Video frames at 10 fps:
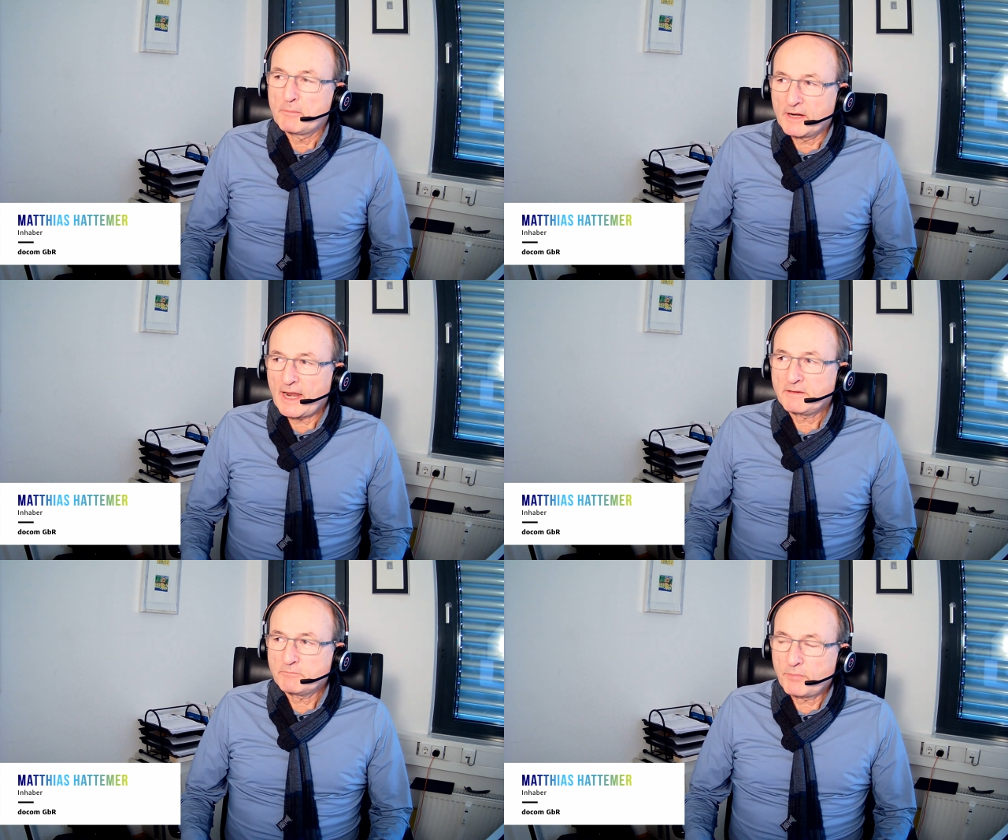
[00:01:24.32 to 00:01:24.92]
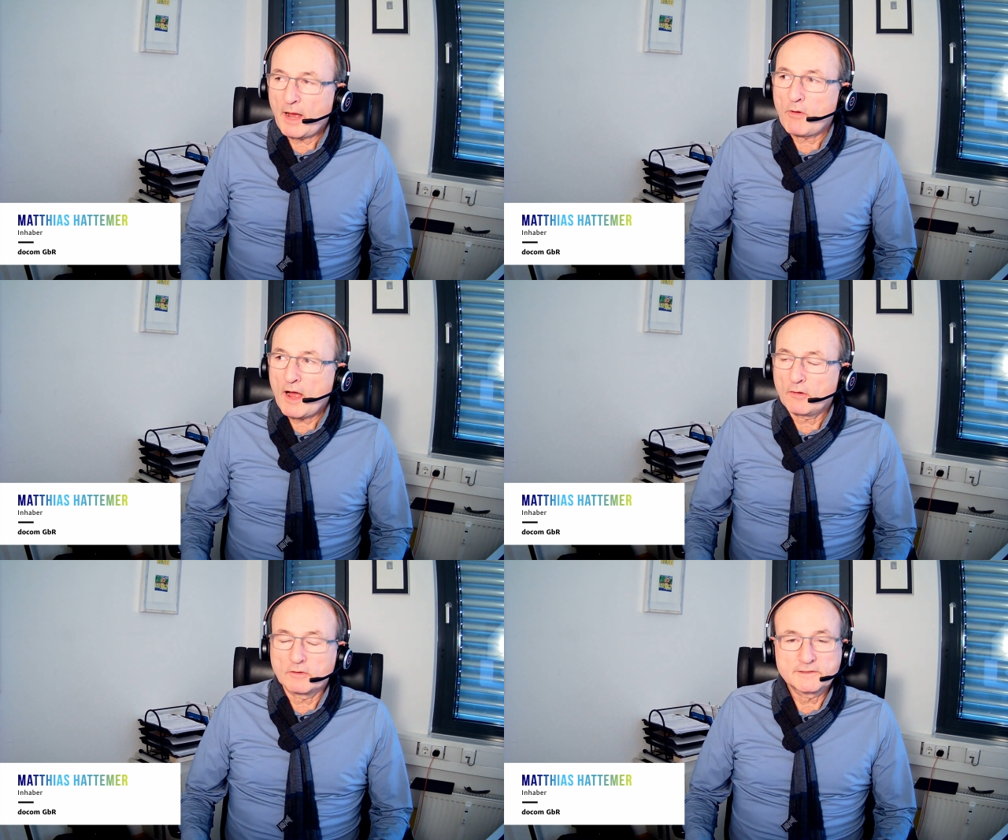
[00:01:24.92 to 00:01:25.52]
Wir begleiten
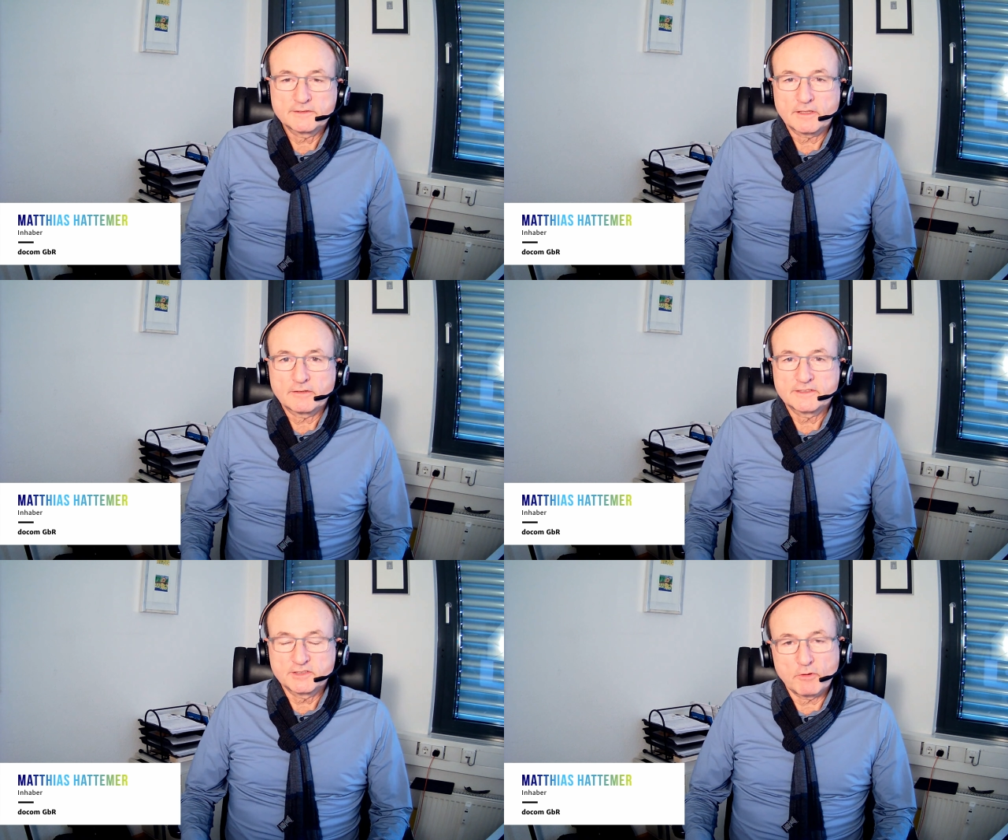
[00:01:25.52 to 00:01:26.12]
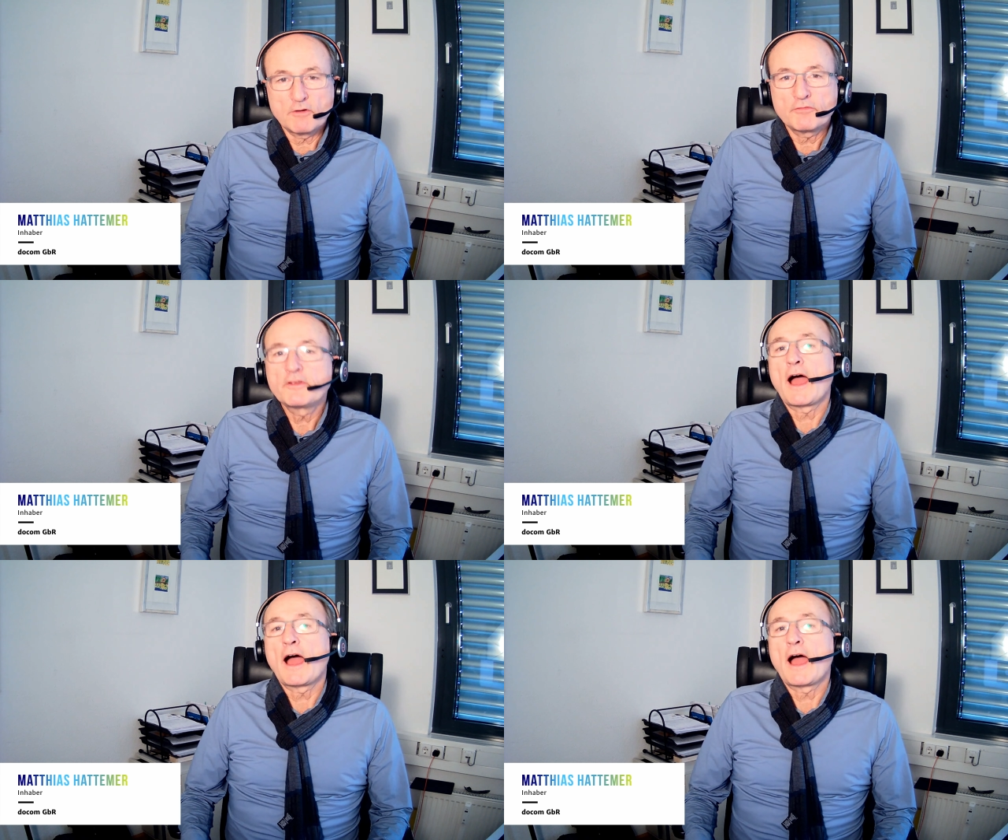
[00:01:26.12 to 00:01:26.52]
Powerhouse zwölf